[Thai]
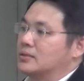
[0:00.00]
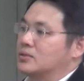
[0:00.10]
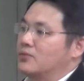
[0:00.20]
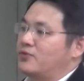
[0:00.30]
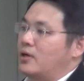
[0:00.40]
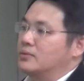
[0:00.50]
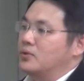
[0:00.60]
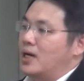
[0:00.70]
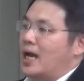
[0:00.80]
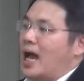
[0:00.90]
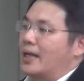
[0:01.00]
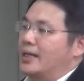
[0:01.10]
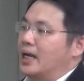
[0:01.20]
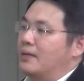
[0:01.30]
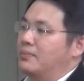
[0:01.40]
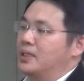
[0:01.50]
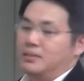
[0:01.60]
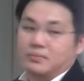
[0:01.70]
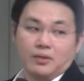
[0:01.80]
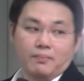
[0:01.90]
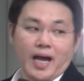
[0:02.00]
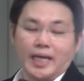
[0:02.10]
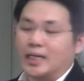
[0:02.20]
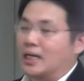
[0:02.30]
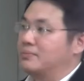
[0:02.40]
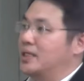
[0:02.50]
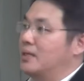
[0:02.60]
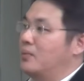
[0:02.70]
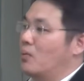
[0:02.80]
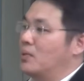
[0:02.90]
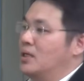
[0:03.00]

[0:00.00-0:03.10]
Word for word: ตัวตัวอากาศเนี่ยครับเพิ่มเข้าไปนะครับในระบบ